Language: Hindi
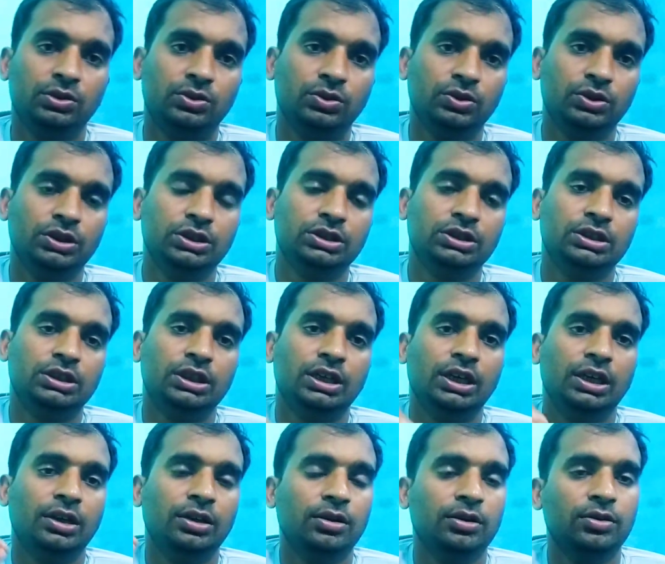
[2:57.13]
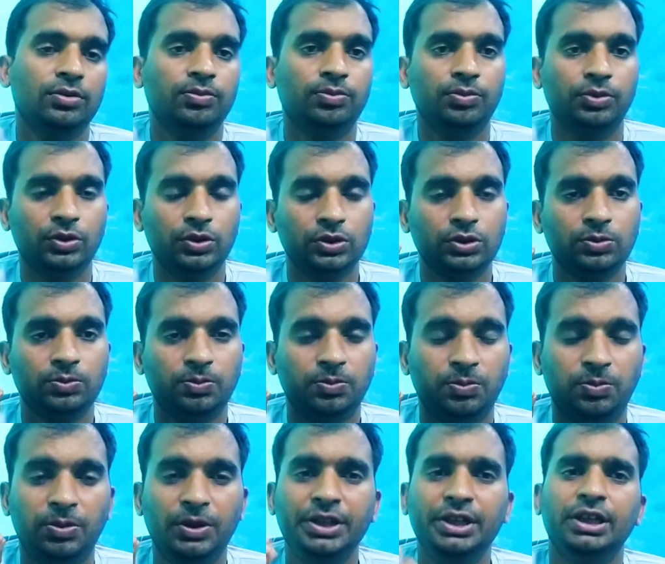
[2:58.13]
तो इस तय बहुत
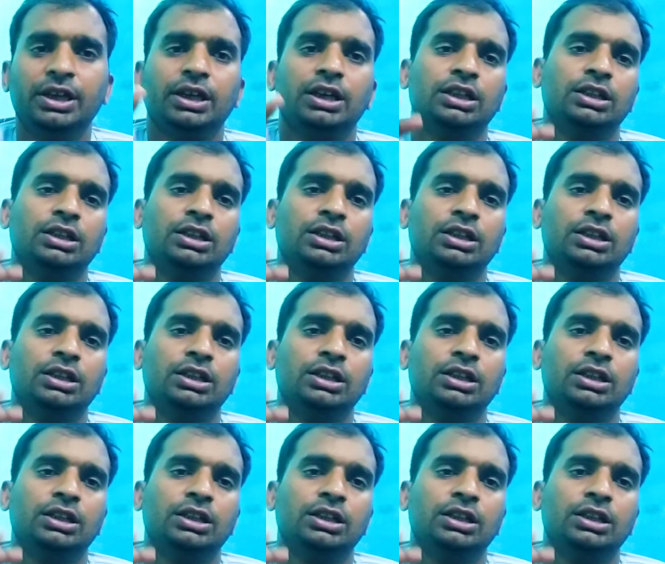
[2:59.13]
बढ़िया